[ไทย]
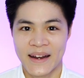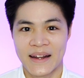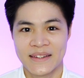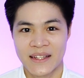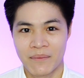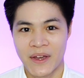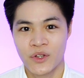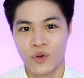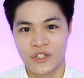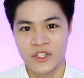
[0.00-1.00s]
ญ่ขนาดที่ทำให้
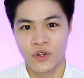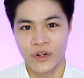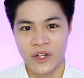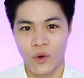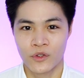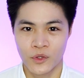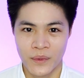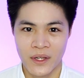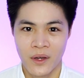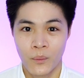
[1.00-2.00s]
โยโยชิโนริโอซุมิ